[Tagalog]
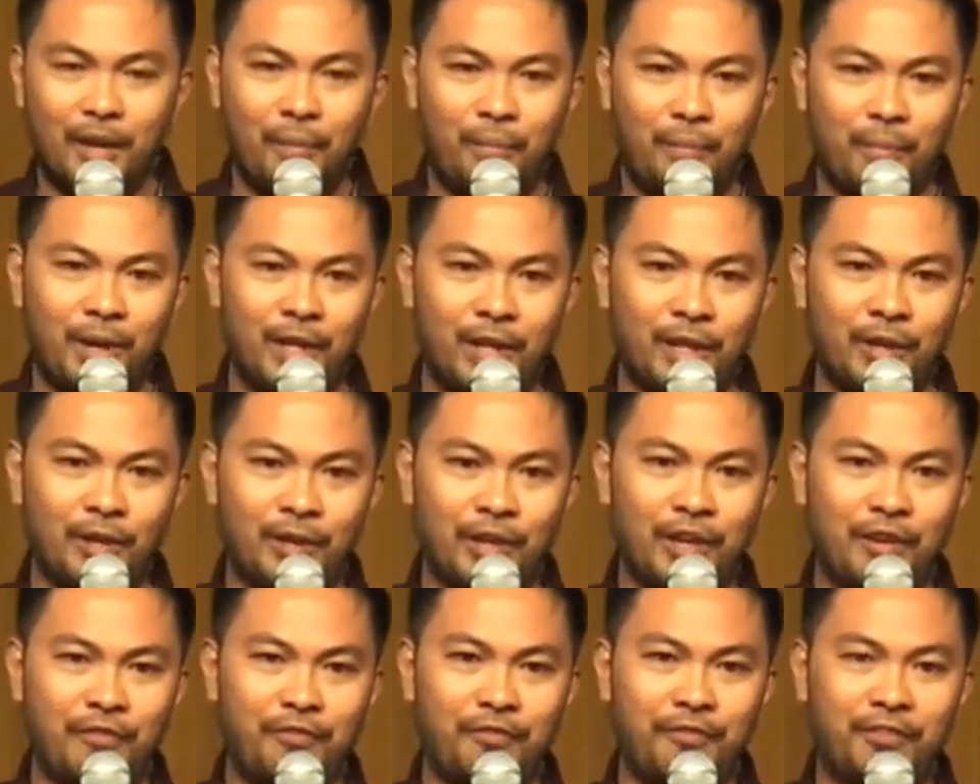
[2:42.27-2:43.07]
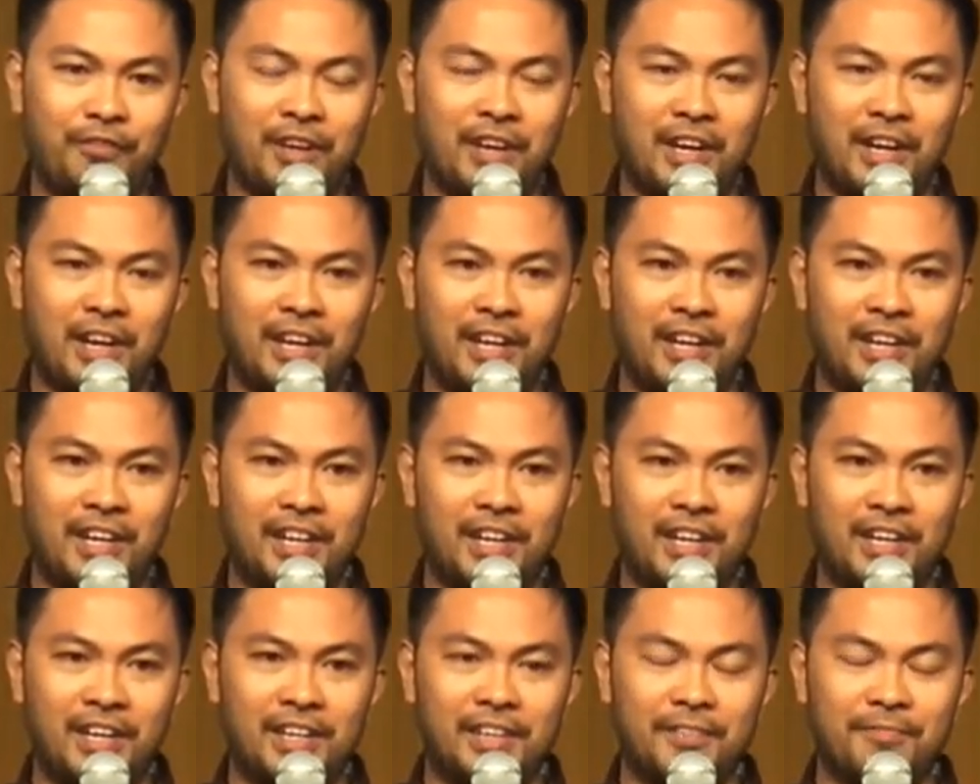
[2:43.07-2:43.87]
Pero if
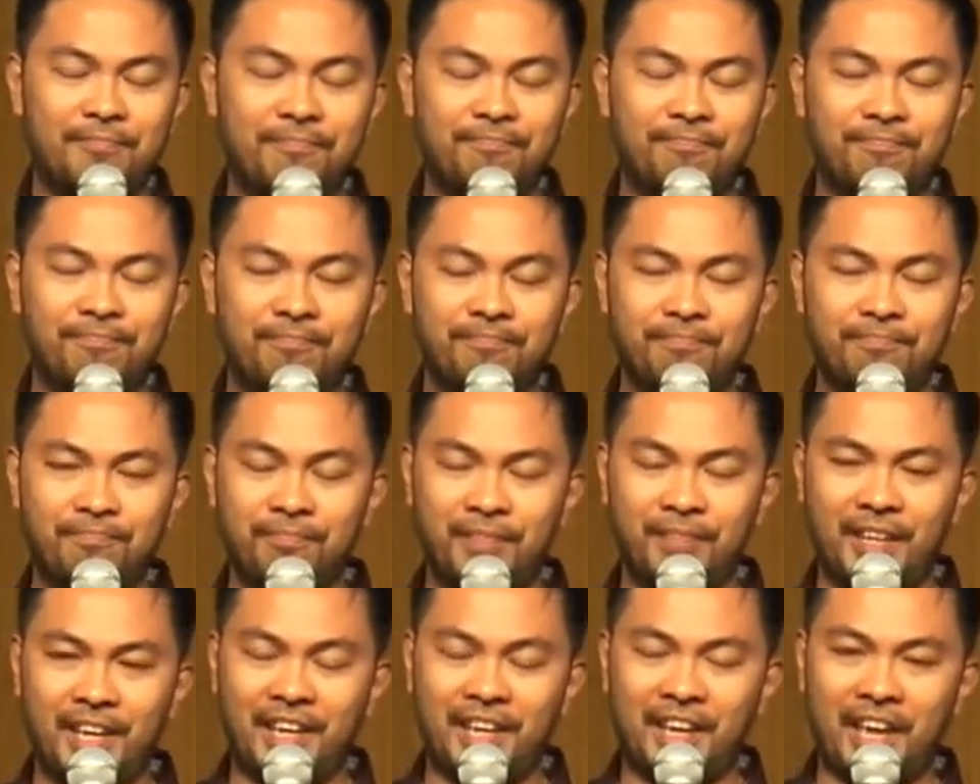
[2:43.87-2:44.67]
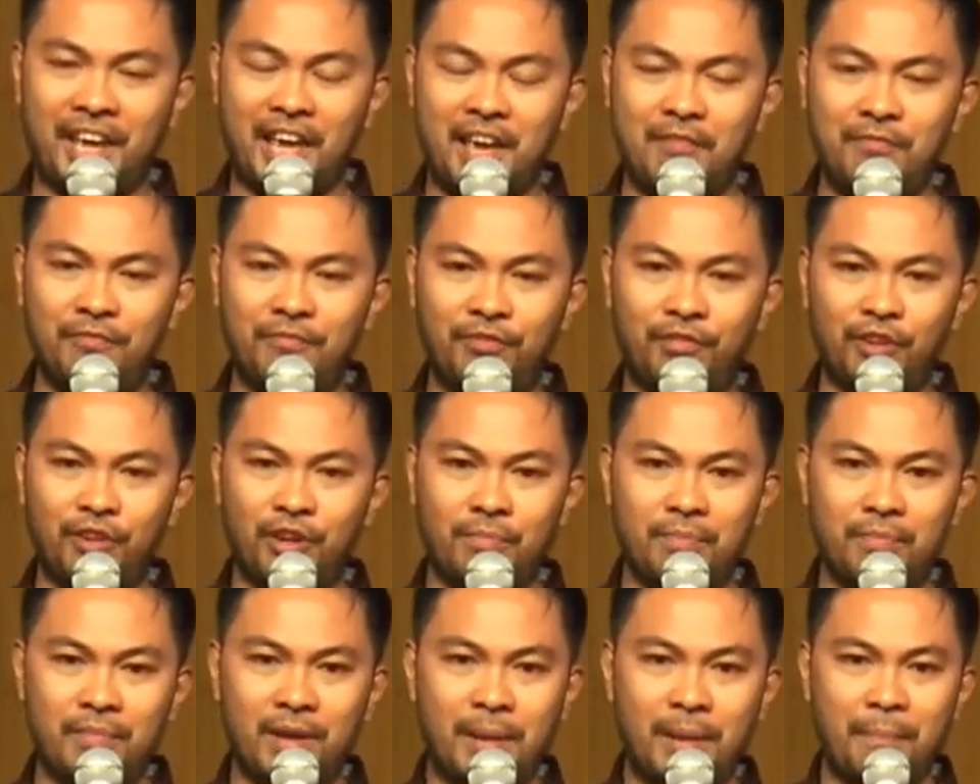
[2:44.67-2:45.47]
uh, they came
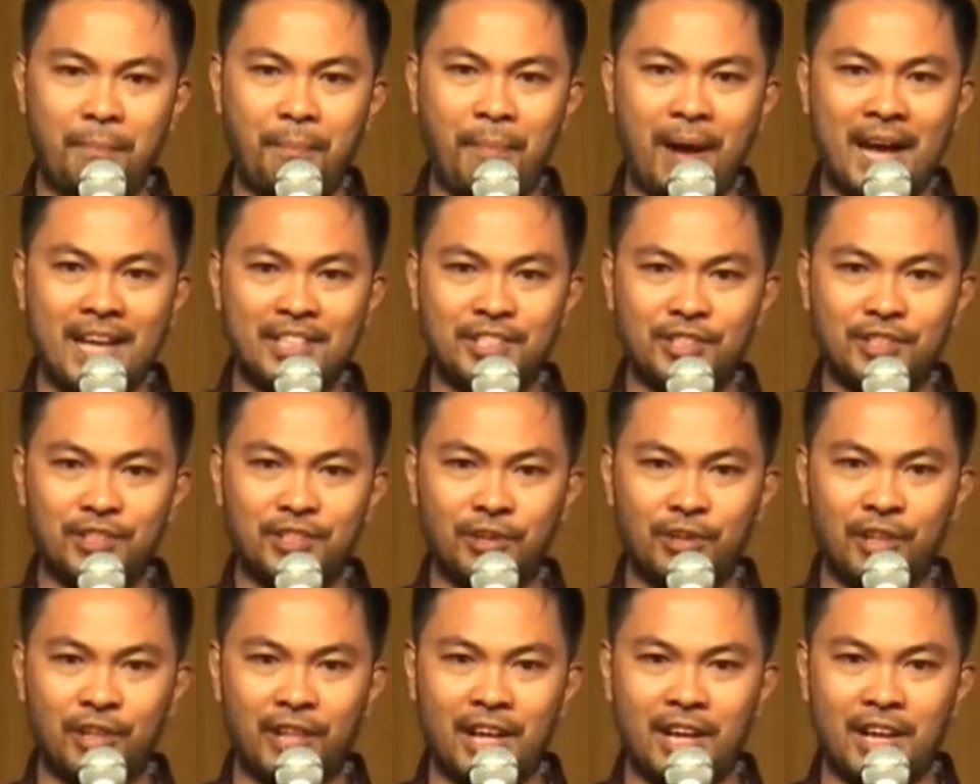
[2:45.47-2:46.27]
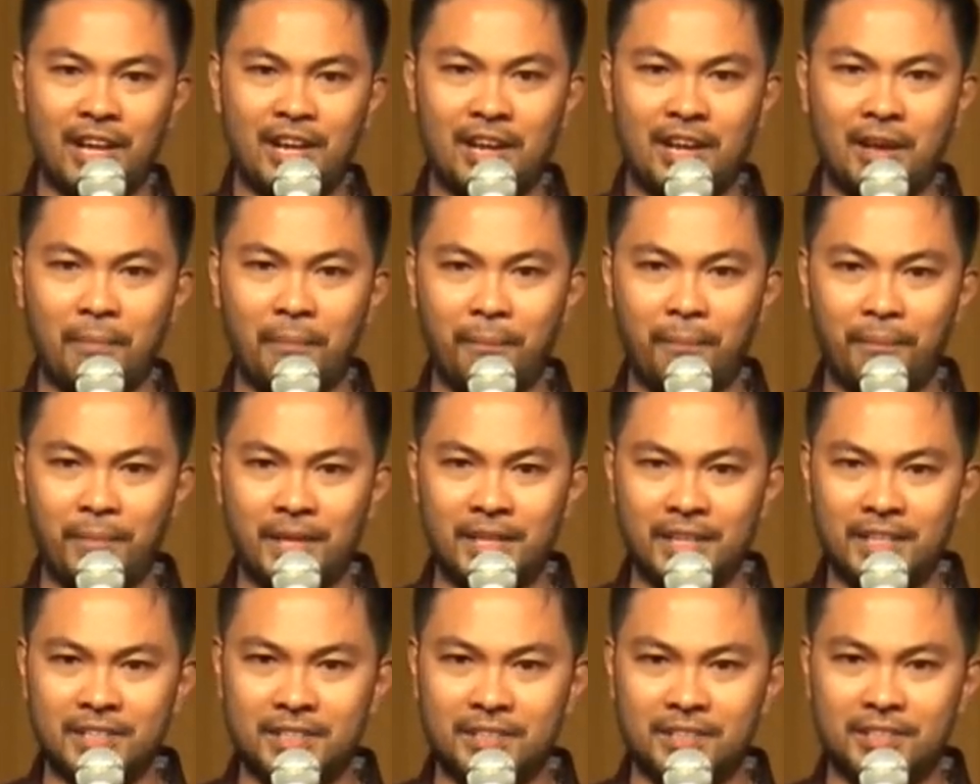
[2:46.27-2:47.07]
from uh, pastoral
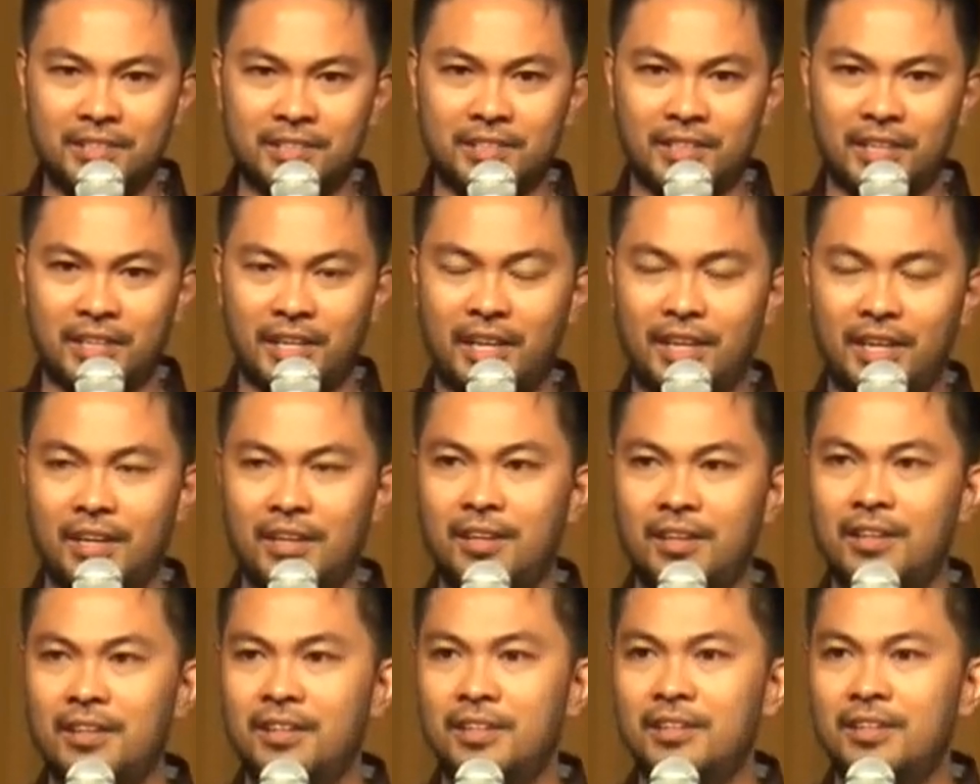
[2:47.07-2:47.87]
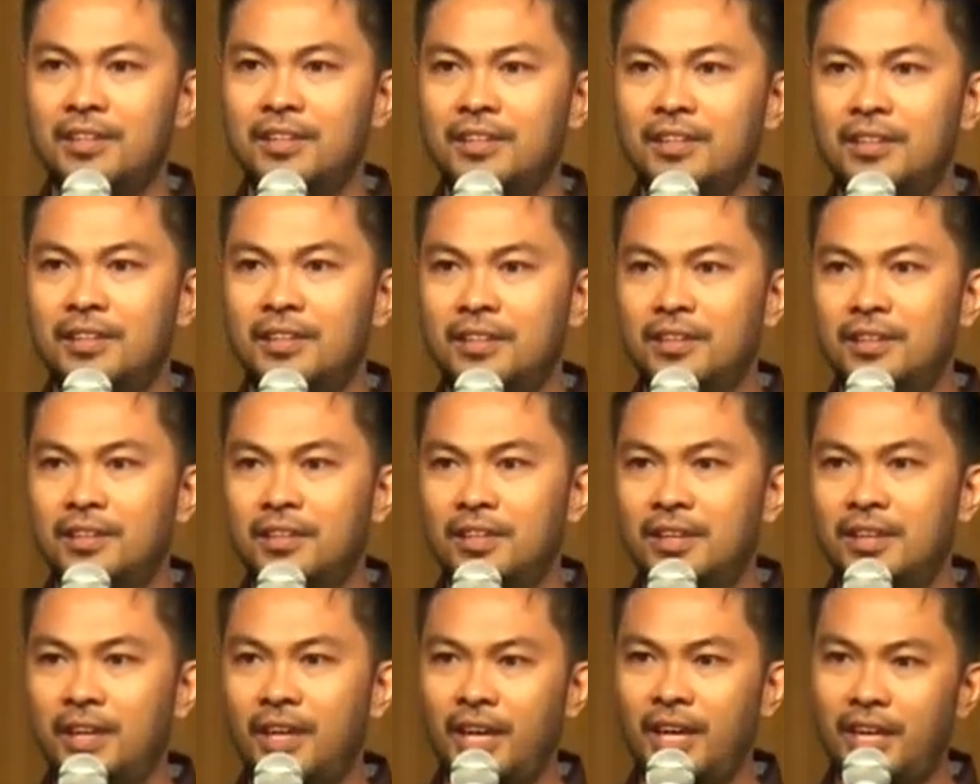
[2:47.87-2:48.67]
ministry,
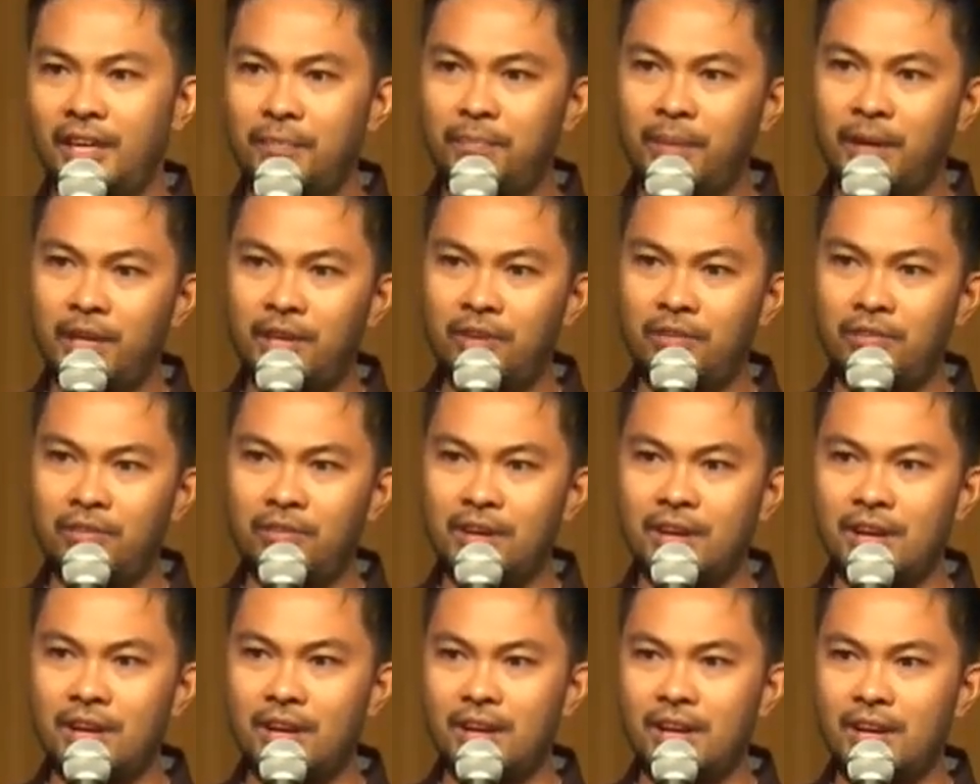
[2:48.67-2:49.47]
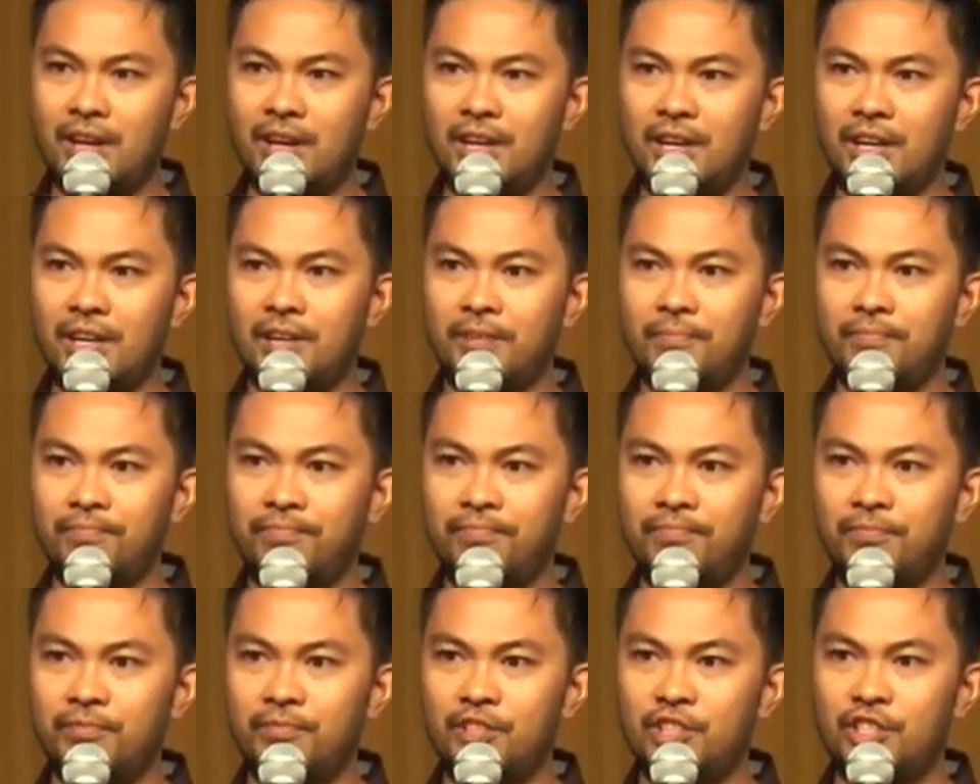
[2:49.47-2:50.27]
eh, iba yung uh,
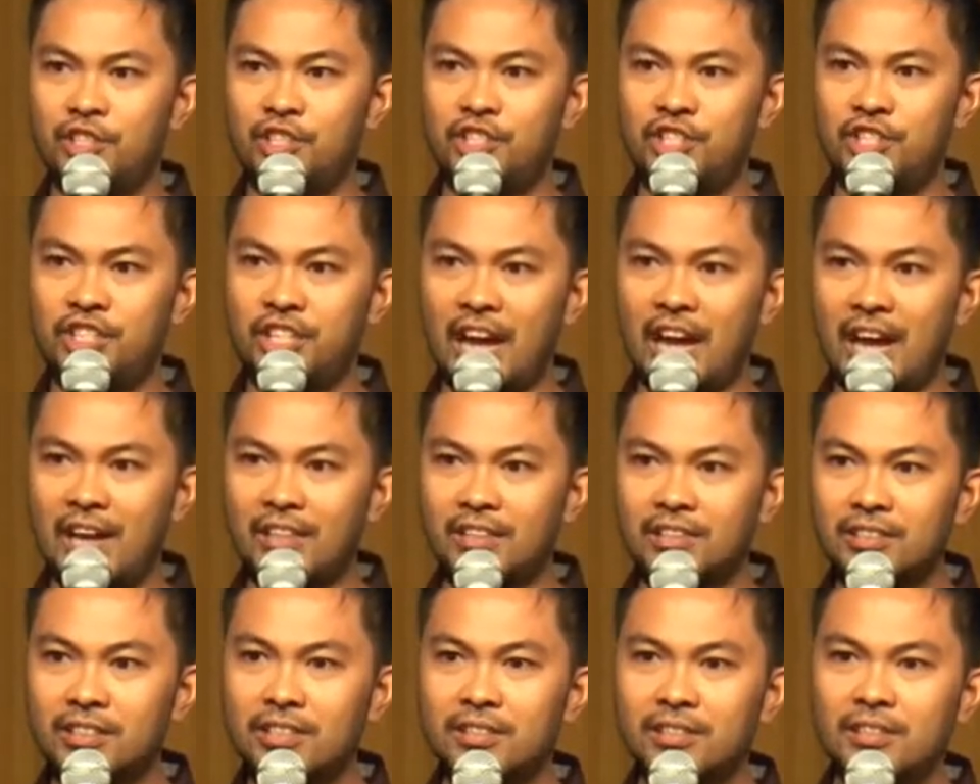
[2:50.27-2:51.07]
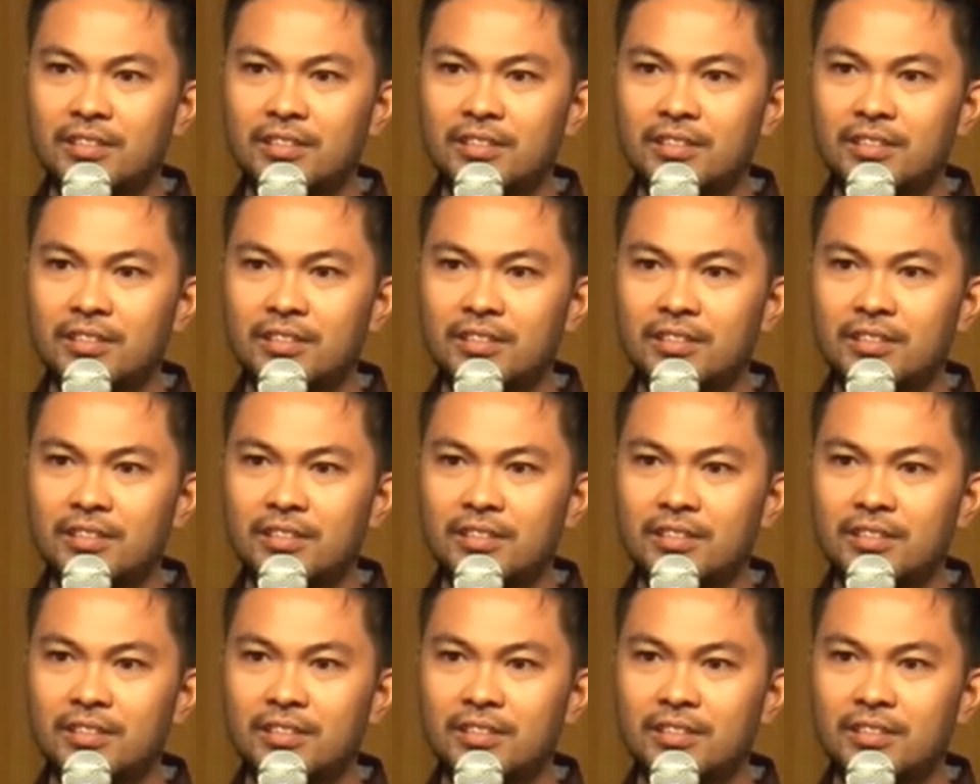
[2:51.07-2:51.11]
shocked